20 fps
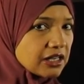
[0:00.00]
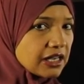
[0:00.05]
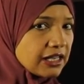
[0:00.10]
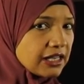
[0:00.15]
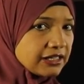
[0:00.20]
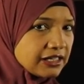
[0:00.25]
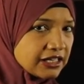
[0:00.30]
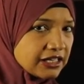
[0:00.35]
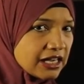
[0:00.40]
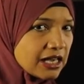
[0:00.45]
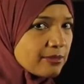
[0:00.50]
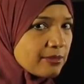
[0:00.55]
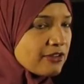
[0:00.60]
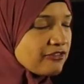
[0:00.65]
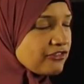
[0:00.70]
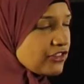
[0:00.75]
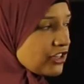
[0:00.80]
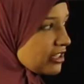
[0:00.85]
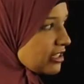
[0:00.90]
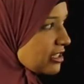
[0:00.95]
الإجابة
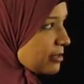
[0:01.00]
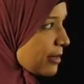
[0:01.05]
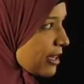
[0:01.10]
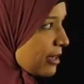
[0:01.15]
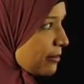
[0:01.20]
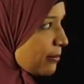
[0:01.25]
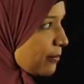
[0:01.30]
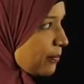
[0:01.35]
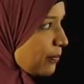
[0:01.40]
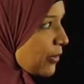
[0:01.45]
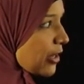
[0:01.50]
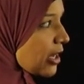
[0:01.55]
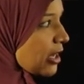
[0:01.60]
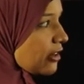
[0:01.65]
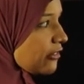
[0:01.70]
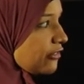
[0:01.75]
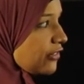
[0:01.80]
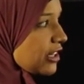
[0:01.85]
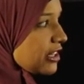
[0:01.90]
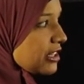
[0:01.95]
في اهتمام
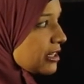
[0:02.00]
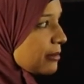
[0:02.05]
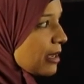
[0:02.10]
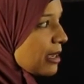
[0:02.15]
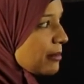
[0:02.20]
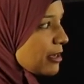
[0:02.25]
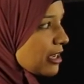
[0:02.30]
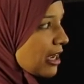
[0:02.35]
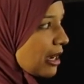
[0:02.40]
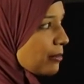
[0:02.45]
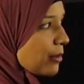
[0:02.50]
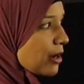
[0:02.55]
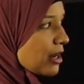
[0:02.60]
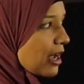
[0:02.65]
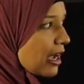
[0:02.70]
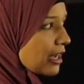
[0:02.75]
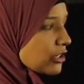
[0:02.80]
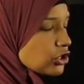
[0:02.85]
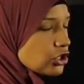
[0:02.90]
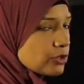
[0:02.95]
في اهتمام هي عبارة
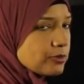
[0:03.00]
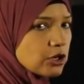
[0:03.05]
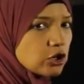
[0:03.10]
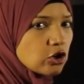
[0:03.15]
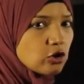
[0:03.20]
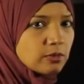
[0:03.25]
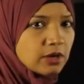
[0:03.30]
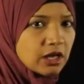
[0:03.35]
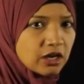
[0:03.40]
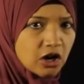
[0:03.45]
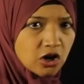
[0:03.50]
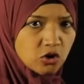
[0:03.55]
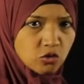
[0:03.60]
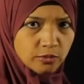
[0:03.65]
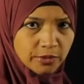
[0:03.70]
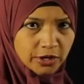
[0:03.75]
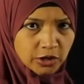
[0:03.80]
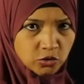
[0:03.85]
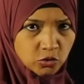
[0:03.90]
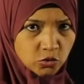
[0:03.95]
عن شبه جملة جار
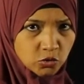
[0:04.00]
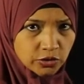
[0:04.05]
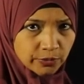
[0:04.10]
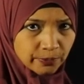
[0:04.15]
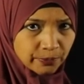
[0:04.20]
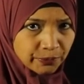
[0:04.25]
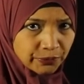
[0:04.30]
ومجرور